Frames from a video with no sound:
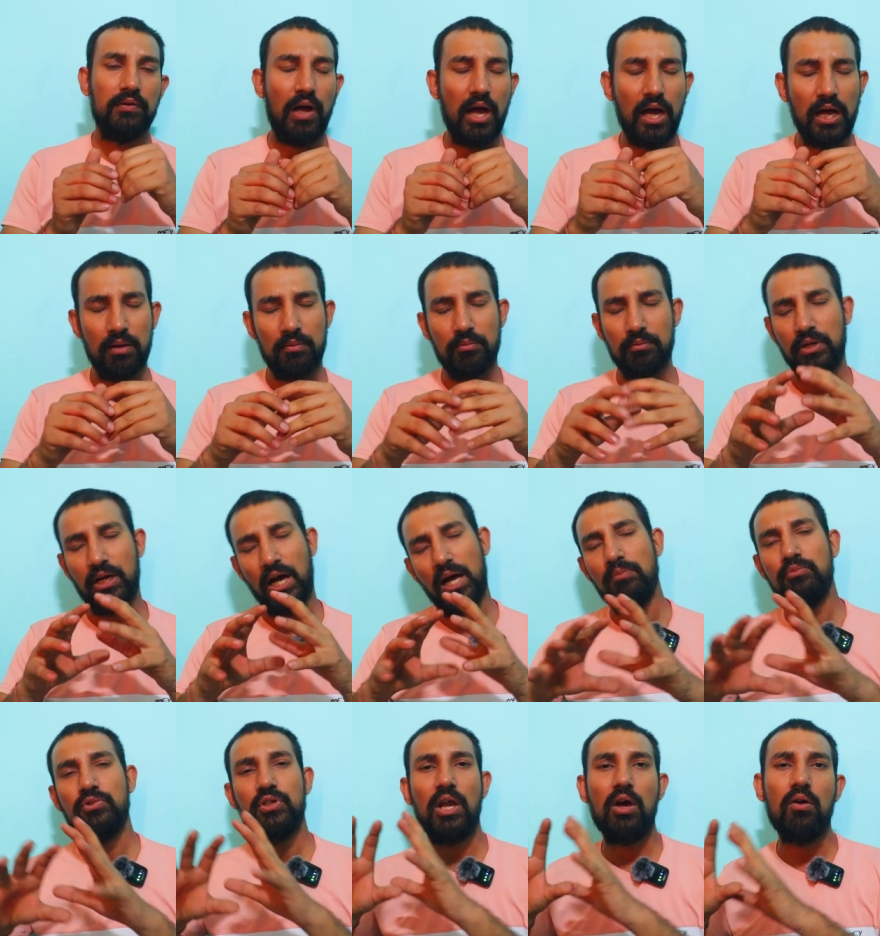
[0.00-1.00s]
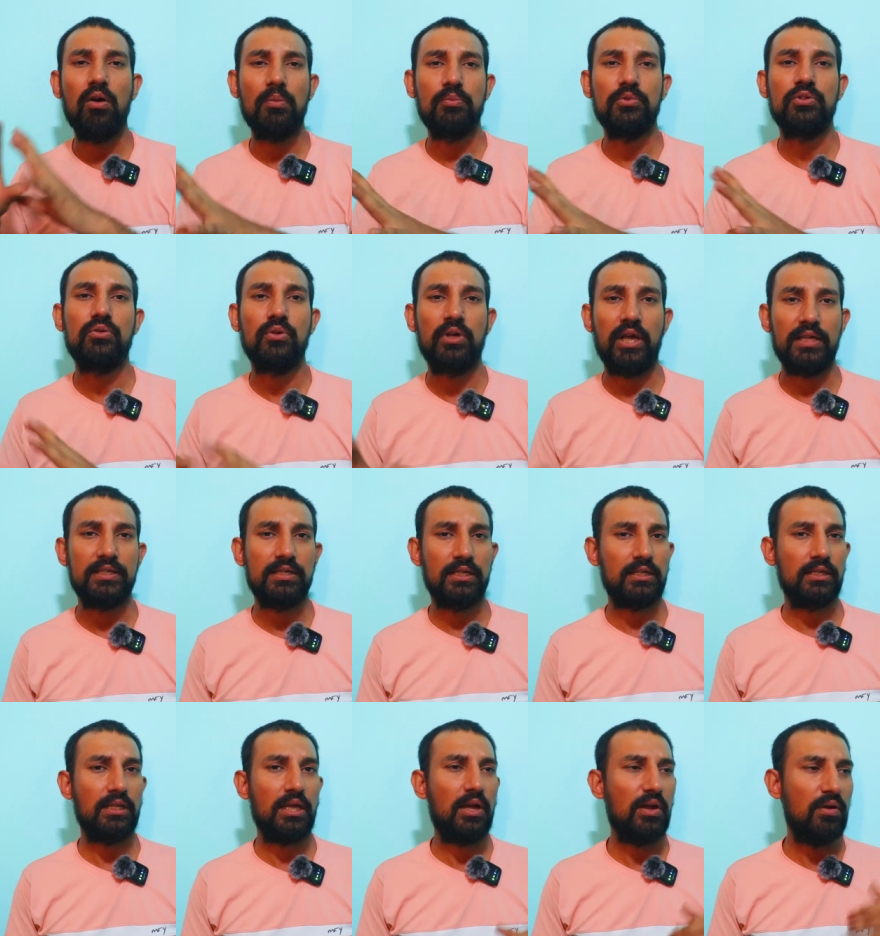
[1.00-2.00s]
हाँ काम चलाओ आप इसको कह
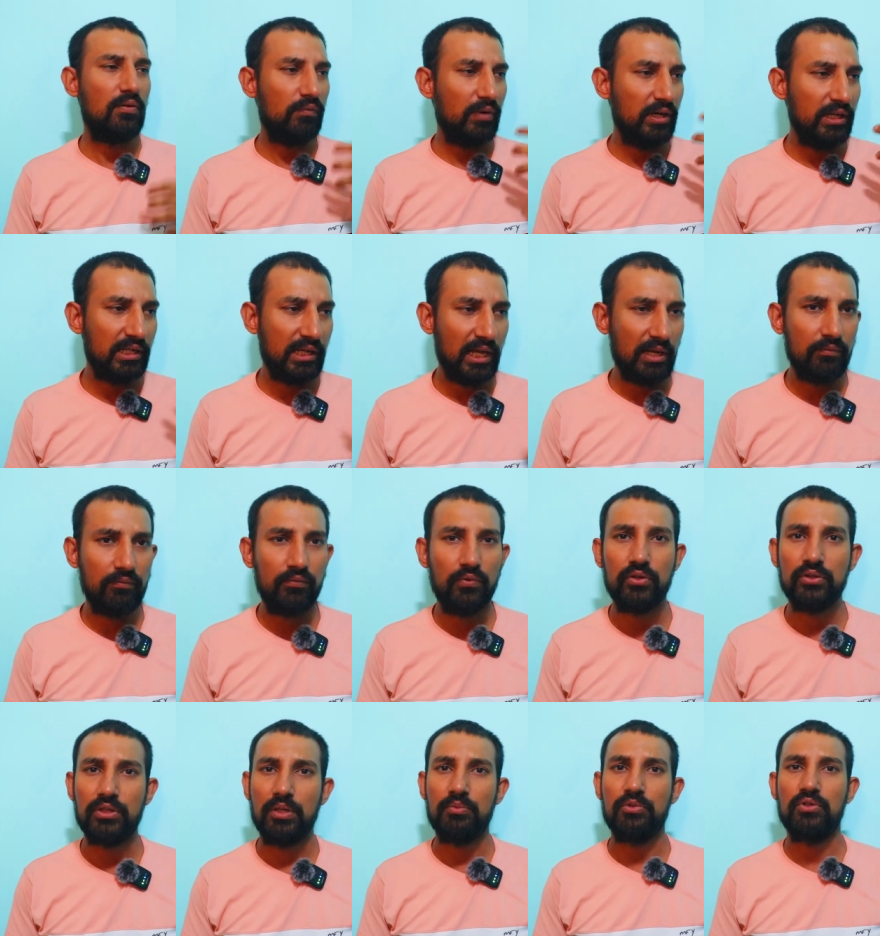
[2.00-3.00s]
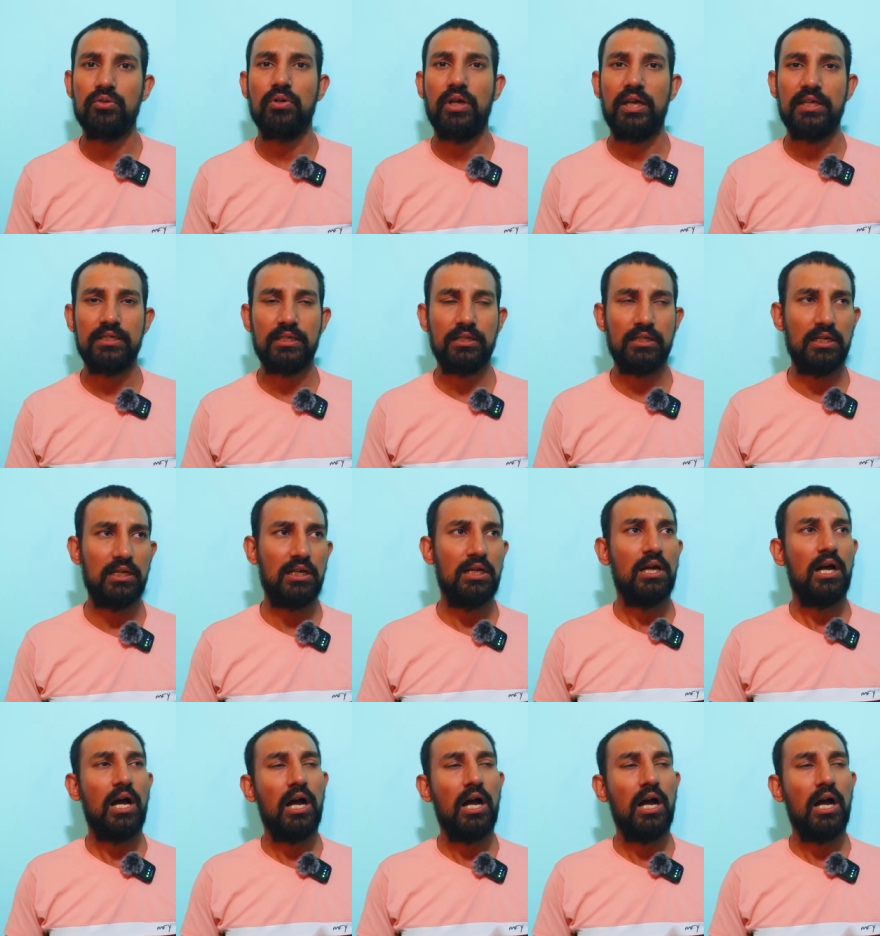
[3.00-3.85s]
सकते हैं वन टाइम वॉच आप इसको कह सकते हैं